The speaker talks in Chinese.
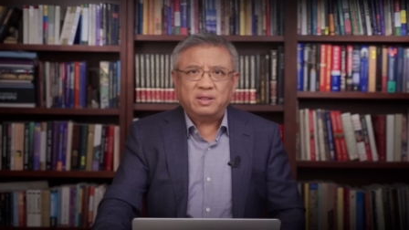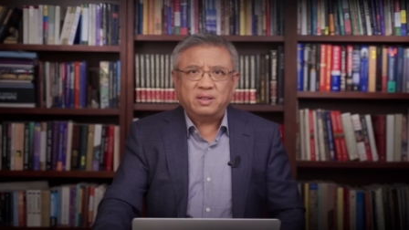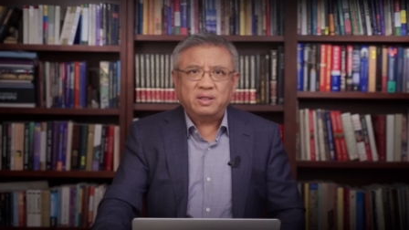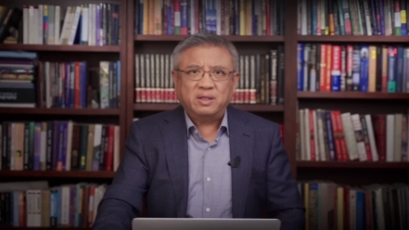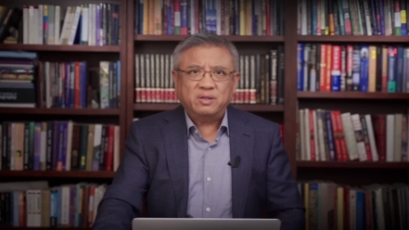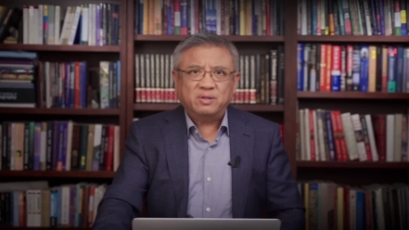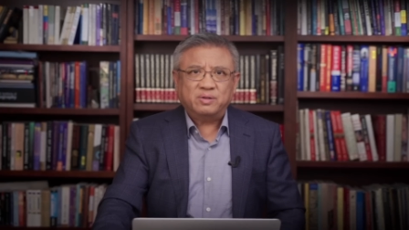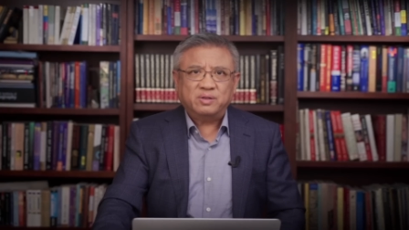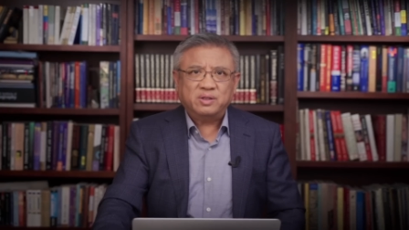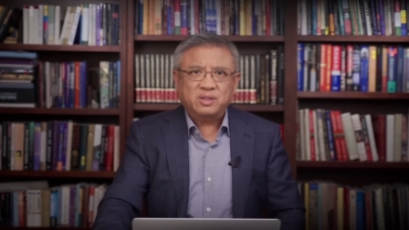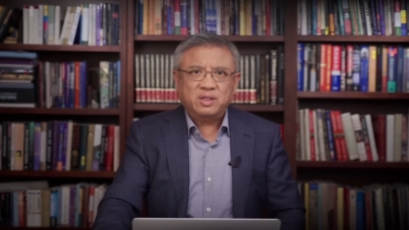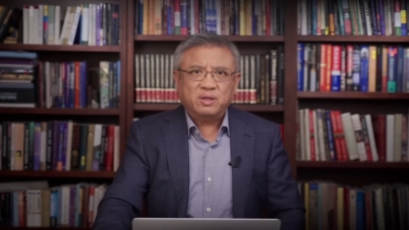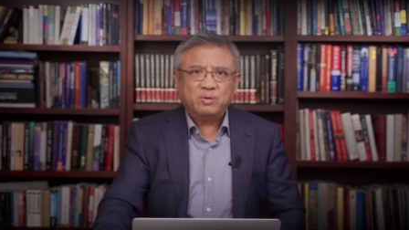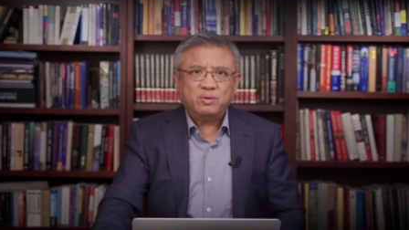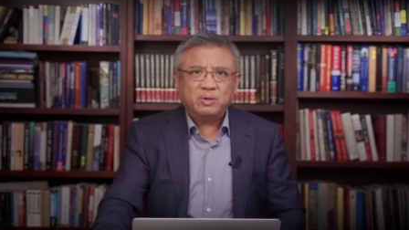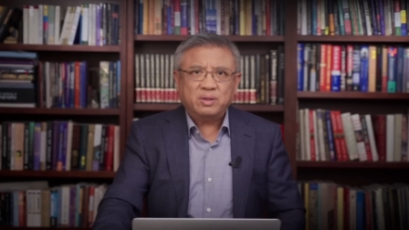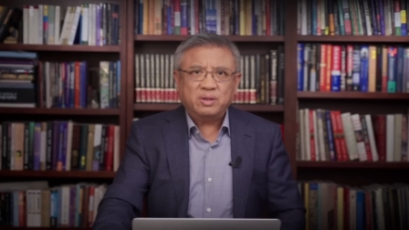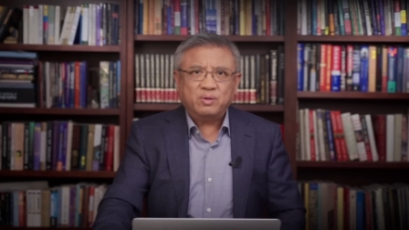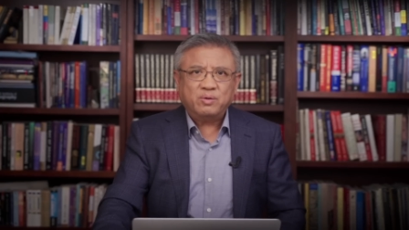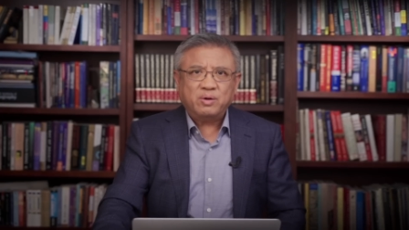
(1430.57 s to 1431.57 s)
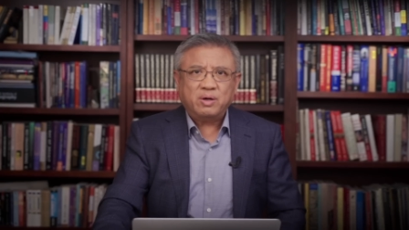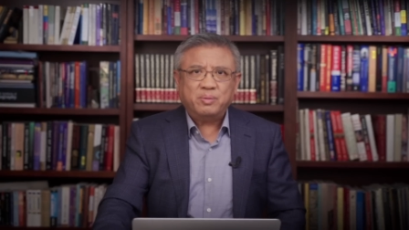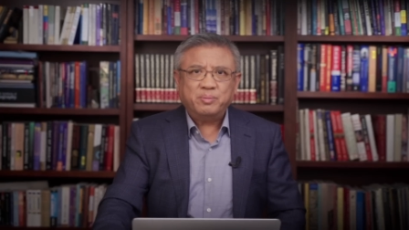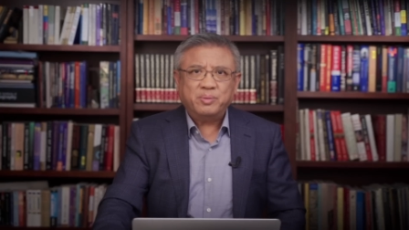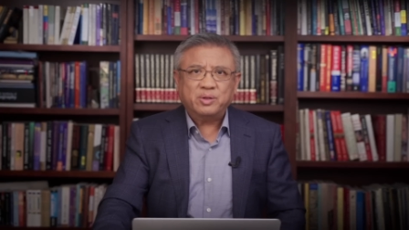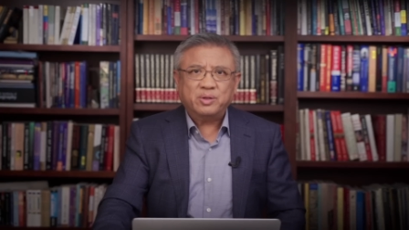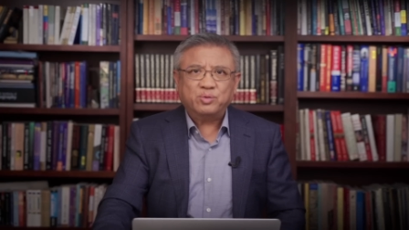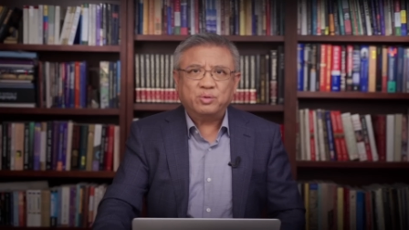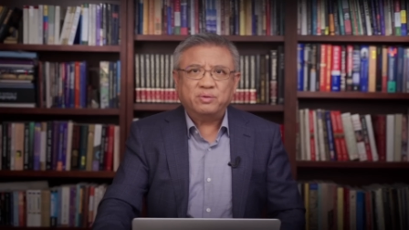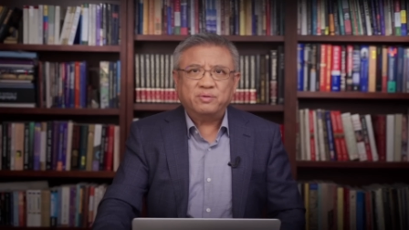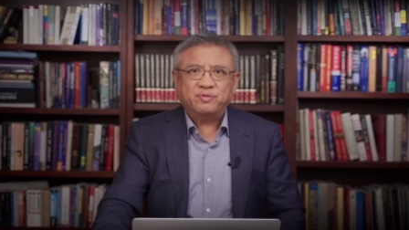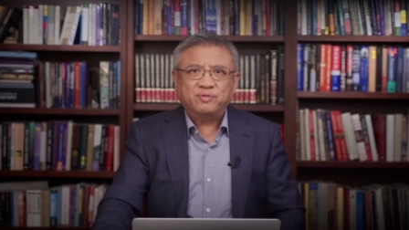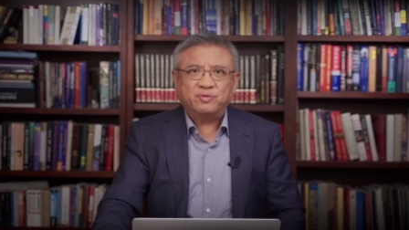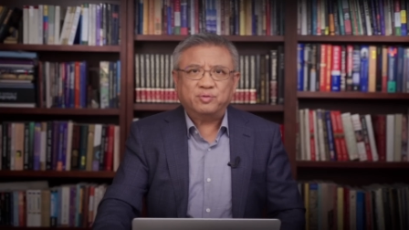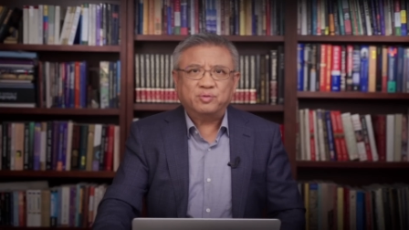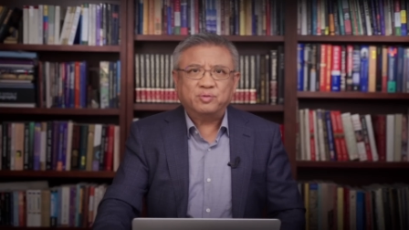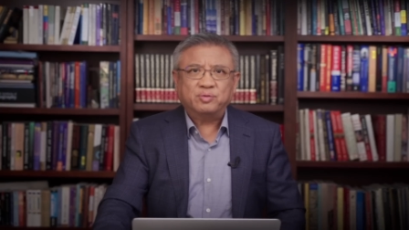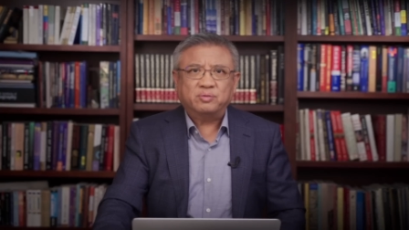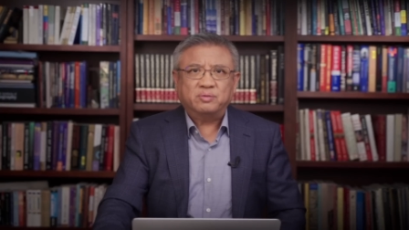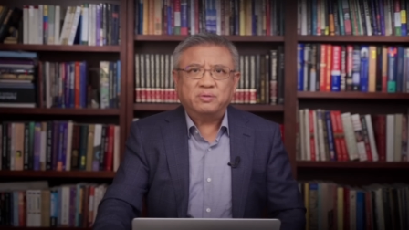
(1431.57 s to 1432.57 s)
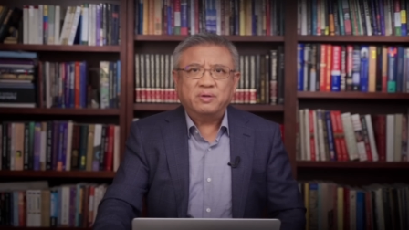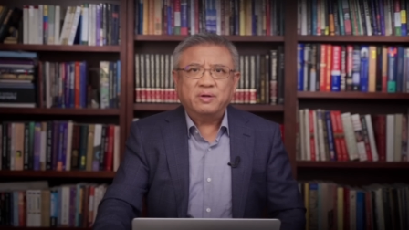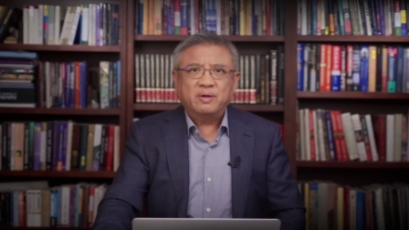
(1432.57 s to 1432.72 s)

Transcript: 能有相关的画面作为辅助？